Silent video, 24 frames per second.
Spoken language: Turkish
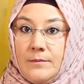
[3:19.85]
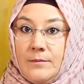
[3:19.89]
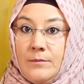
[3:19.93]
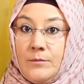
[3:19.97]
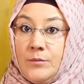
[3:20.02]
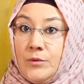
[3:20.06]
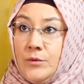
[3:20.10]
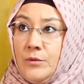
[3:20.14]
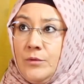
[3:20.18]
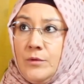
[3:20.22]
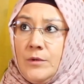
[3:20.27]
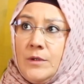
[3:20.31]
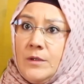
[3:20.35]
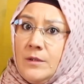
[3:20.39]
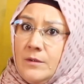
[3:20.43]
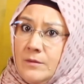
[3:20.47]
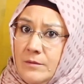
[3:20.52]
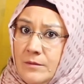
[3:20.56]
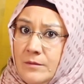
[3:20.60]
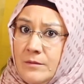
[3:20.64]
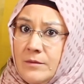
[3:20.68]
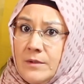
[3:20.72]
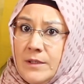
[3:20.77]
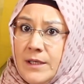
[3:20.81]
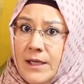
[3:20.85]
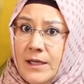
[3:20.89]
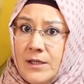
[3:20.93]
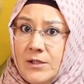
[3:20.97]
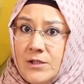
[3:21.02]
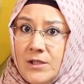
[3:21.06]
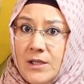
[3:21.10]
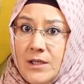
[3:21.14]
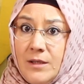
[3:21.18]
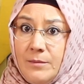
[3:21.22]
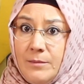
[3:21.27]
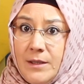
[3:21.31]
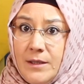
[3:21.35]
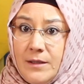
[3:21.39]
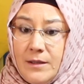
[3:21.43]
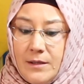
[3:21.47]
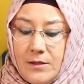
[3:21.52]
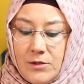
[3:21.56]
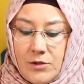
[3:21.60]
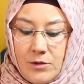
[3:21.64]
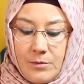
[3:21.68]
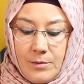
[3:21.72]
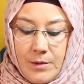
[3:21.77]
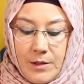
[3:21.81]
Bu Gerçek miydi
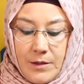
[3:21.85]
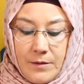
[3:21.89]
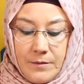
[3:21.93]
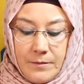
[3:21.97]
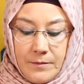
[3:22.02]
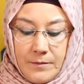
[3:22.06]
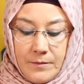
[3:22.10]
acaba?